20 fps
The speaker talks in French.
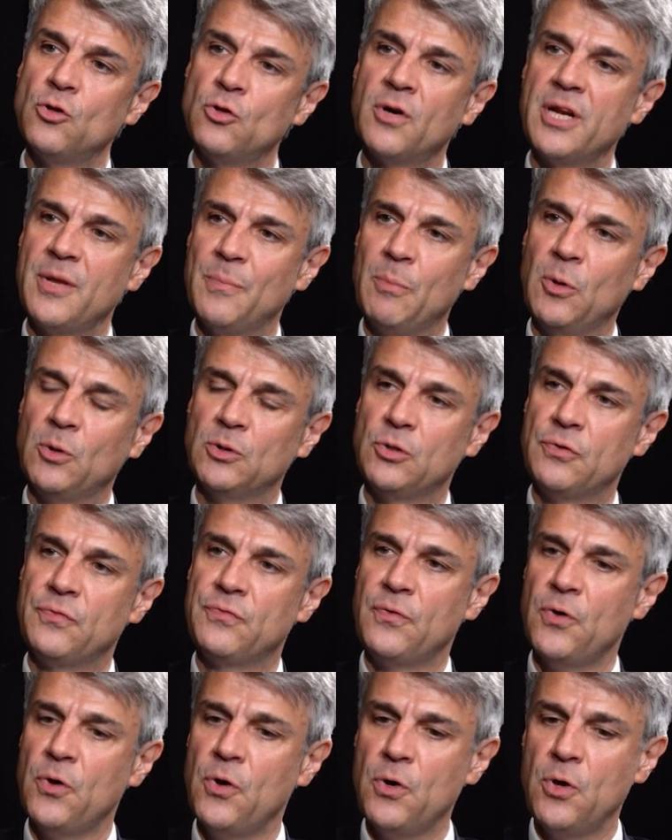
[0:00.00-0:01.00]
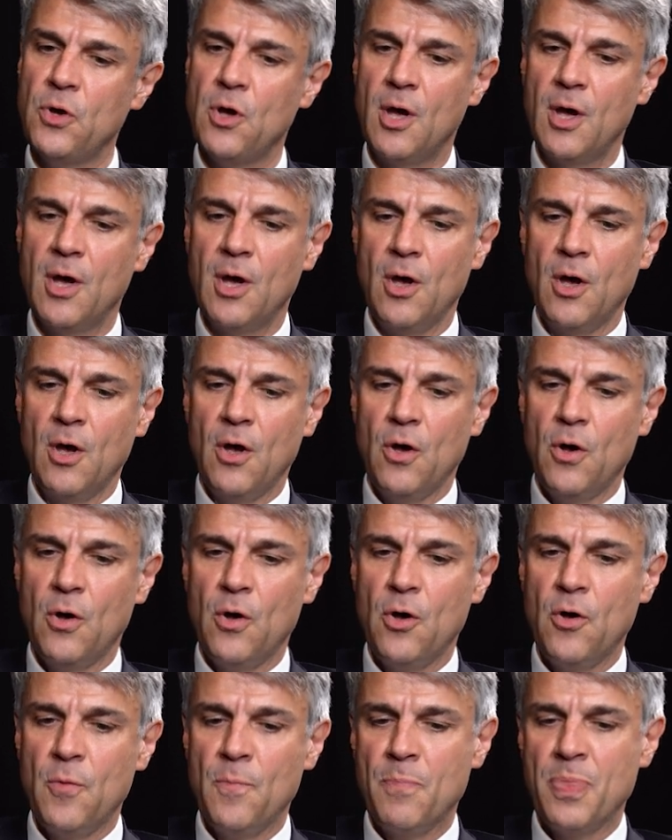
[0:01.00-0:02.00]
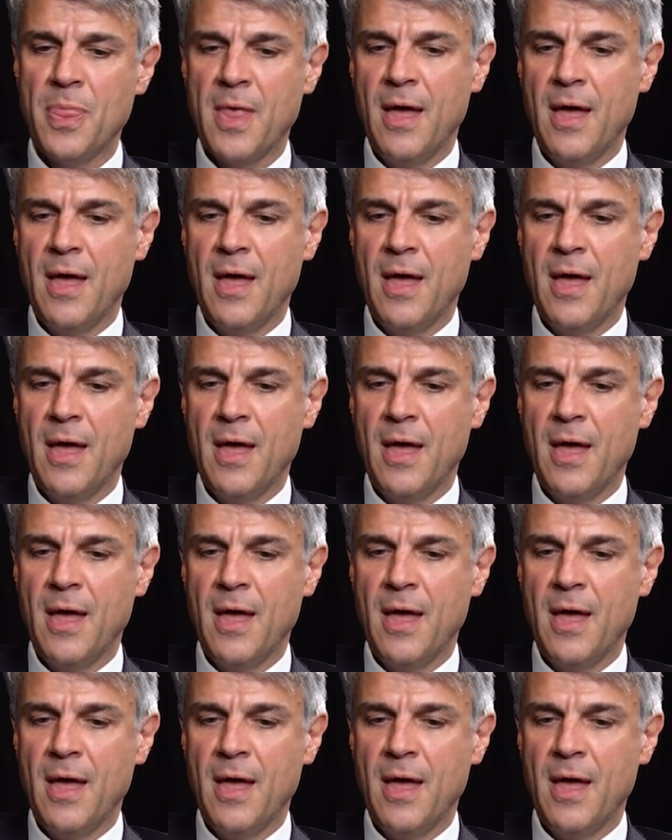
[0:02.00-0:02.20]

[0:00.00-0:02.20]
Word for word: dans les portefeuilles. Euh,